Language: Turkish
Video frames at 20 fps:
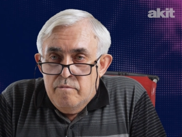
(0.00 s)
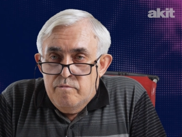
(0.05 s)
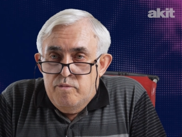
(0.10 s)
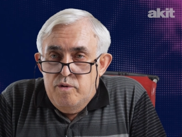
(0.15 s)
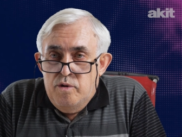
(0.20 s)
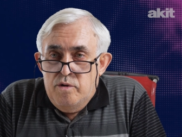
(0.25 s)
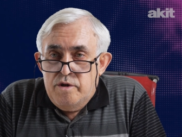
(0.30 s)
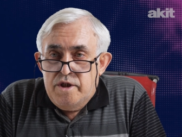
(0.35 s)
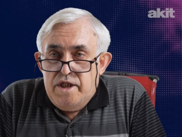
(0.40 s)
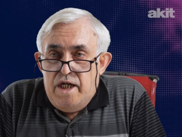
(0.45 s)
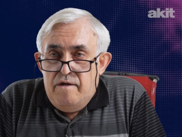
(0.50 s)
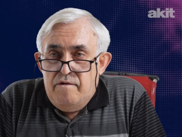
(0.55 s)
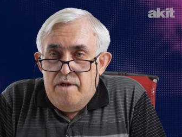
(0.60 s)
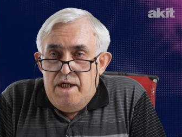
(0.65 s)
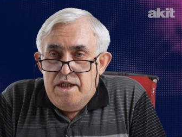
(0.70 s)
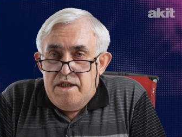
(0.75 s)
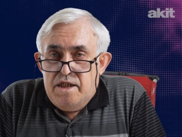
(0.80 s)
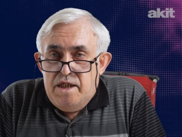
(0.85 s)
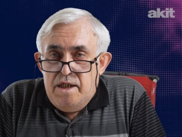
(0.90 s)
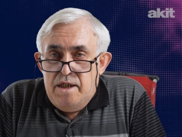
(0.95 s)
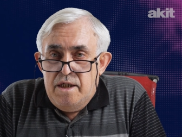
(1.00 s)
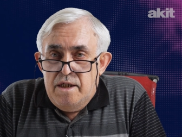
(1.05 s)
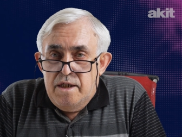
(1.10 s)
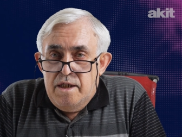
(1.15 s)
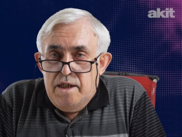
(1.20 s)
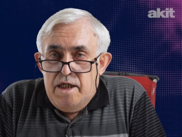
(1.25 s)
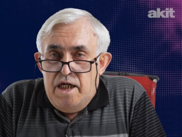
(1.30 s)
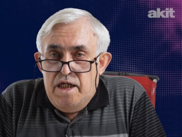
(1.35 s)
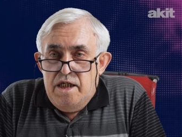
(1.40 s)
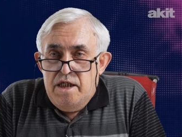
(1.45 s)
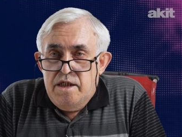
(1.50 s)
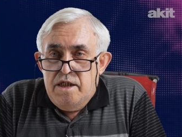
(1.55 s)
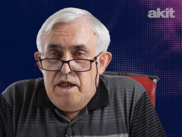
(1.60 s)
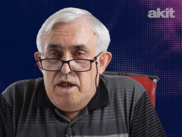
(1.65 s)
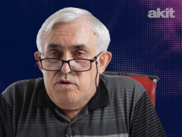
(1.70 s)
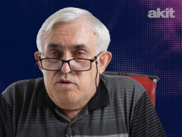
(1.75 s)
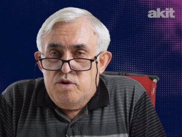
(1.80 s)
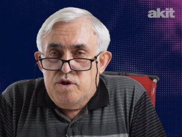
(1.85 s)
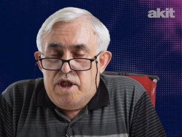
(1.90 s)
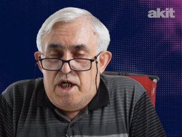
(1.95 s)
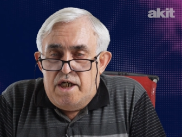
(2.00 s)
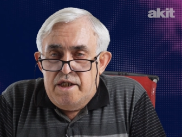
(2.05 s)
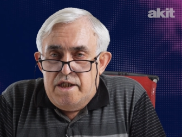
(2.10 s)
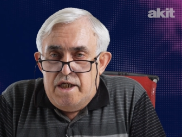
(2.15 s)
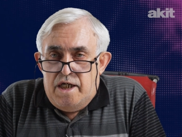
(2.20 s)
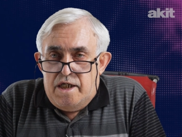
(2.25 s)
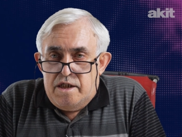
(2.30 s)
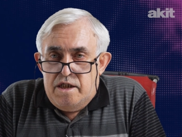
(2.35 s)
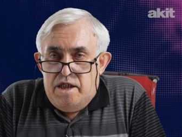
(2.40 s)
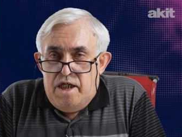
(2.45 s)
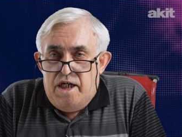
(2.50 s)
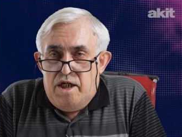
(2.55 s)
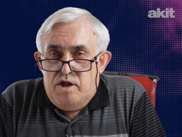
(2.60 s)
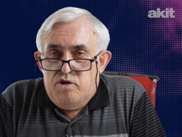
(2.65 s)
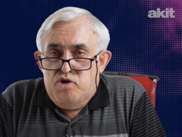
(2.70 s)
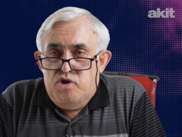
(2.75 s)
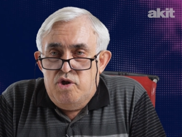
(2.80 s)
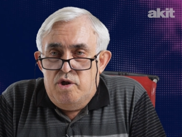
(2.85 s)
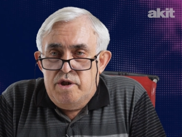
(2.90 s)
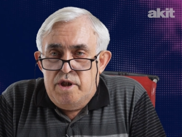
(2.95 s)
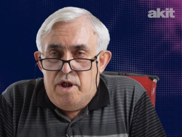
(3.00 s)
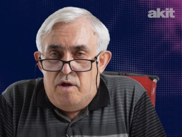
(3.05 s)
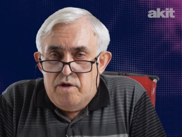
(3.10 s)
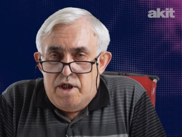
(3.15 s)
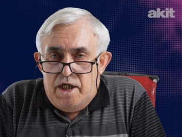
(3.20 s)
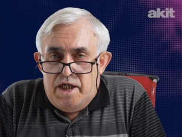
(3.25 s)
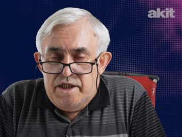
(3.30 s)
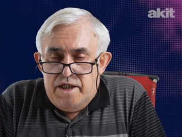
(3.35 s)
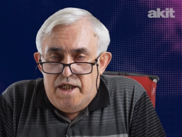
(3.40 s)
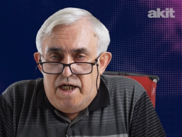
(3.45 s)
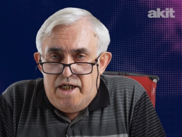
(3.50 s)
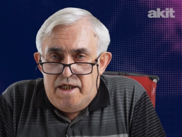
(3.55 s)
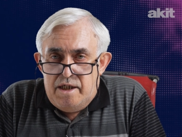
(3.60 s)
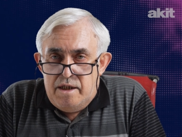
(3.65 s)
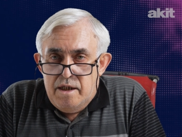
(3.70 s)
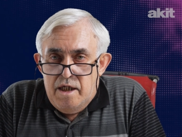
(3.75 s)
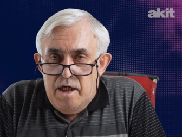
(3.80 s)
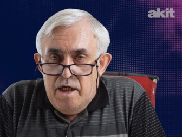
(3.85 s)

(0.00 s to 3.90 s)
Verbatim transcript: bu devleti elinde tutanlar, direksiyonda olanlar